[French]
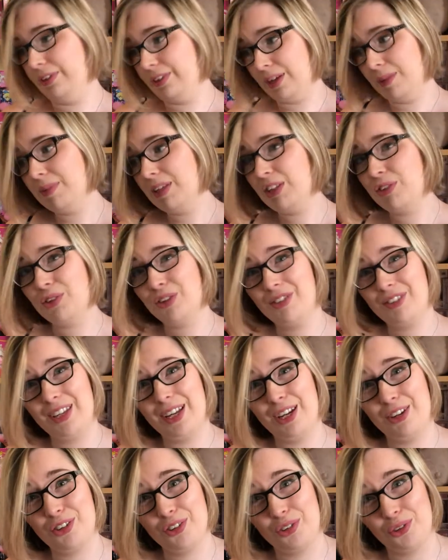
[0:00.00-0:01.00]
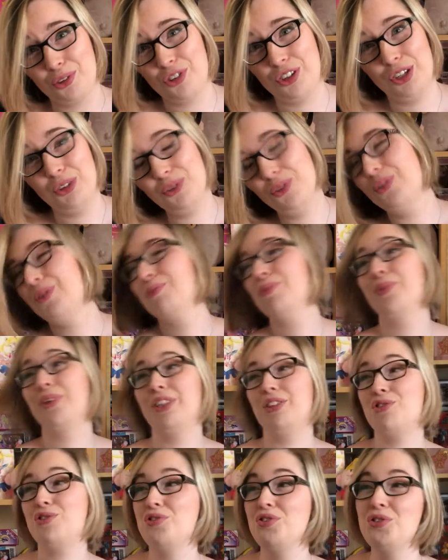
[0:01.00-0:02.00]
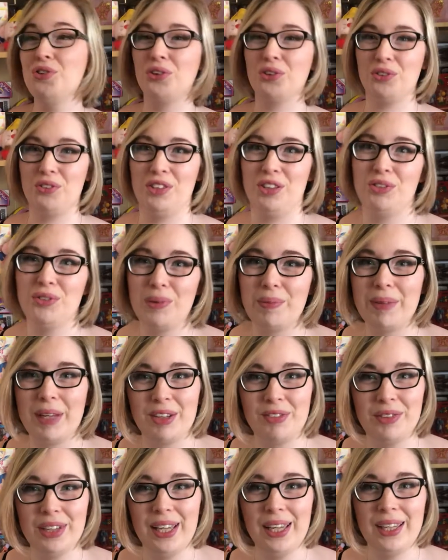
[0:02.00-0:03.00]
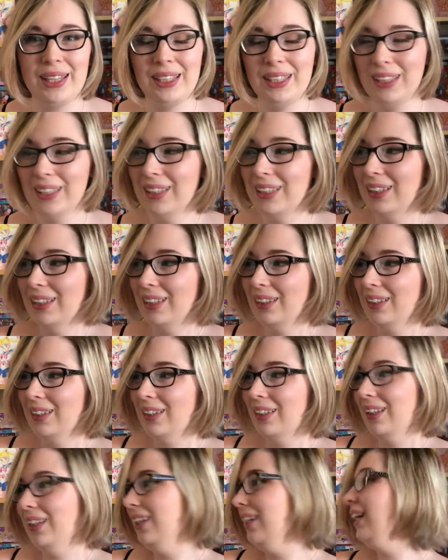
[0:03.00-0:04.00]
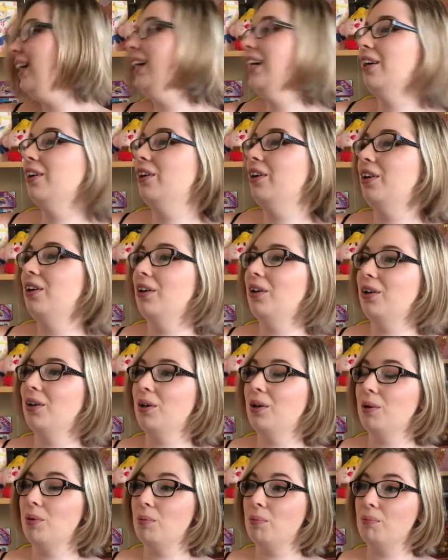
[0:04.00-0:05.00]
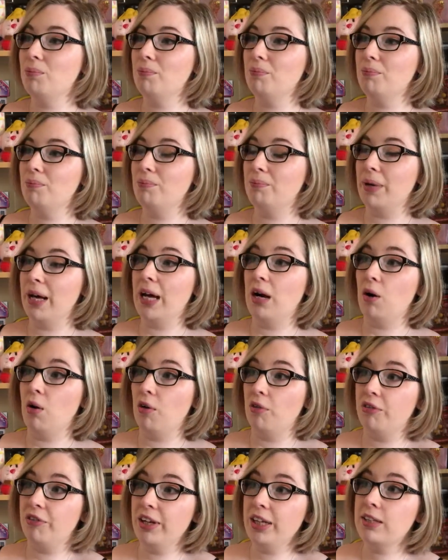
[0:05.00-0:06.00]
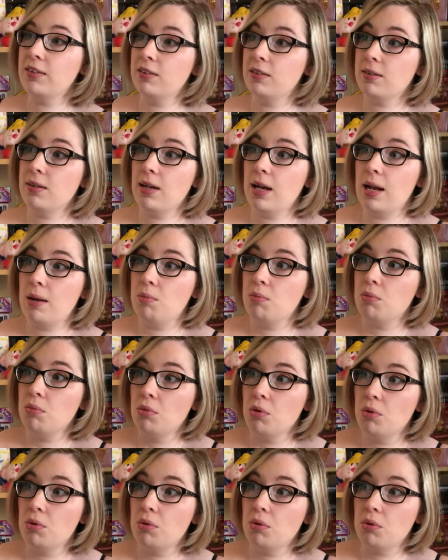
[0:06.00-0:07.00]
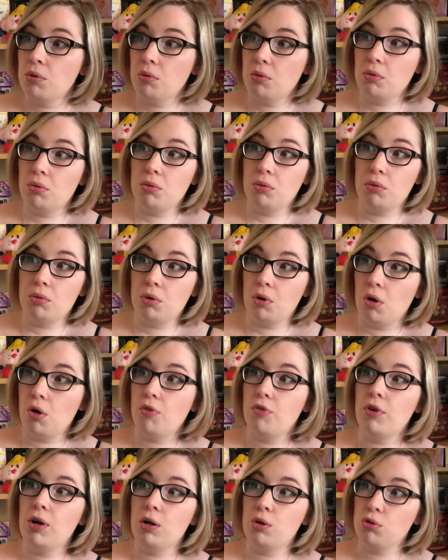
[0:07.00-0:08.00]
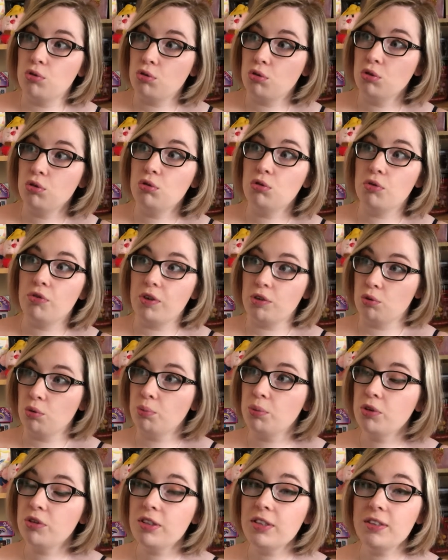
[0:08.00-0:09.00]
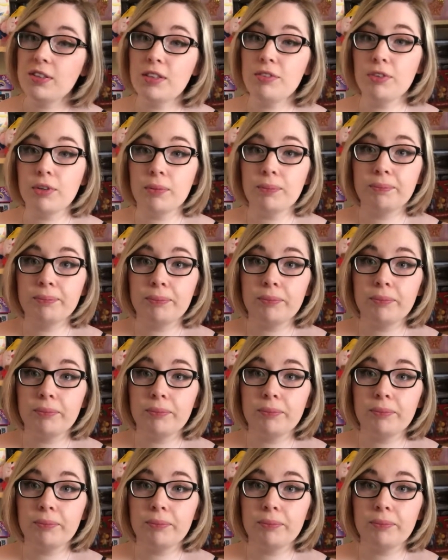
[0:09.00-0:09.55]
des maîtres de stage que j'ai eu, pour être sûre que ça soit parfait. Et euh, ben, en fait, elle me renvoie le truc de façon positive.